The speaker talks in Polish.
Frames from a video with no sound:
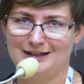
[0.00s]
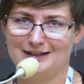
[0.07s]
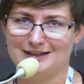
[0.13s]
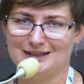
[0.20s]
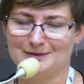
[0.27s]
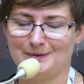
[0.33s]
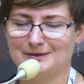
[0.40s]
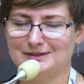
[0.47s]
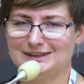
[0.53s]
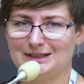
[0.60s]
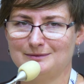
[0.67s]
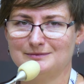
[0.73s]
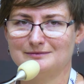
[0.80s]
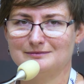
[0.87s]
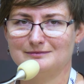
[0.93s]
E,
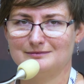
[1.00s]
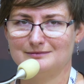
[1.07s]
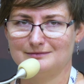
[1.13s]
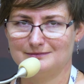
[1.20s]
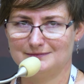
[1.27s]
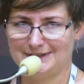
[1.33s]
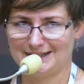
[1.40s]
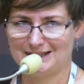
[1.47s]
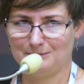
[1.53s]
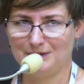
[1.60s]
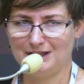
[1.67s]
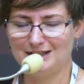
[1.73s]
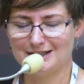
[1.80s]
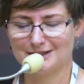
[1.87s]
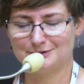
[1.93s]
pamiętam takie
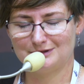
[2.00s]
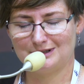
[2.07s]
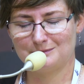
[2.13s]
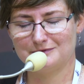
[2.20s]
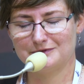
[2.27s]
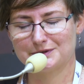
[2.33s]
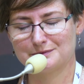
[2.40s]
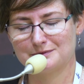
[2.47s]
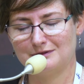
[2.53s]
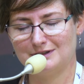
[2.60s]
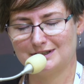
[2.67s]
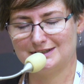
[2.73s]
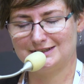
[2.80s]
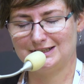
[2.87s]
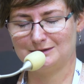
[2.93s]
maile, które mi wysłała,
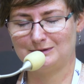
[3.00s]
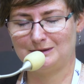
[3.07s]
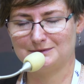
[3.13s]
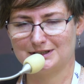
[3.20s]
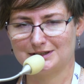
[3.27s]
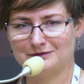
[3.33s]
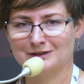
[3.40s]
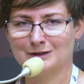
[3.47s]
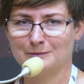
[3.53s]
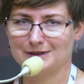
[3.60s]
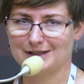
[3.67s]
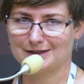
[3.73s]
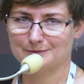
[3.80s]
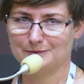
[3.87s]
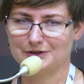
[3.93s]
kiedy ja byłam na swoim
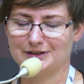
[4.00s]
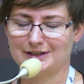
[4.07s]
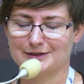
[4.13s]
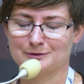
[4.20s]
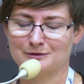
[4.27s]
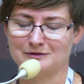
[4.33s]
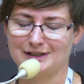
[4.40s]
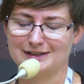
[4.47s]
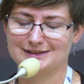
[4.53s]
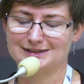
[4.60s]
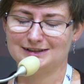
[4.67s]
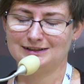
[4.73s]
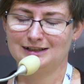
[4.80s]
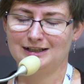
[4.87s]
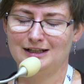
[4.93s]
Erasmusie na
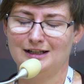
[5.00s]
Słowacji.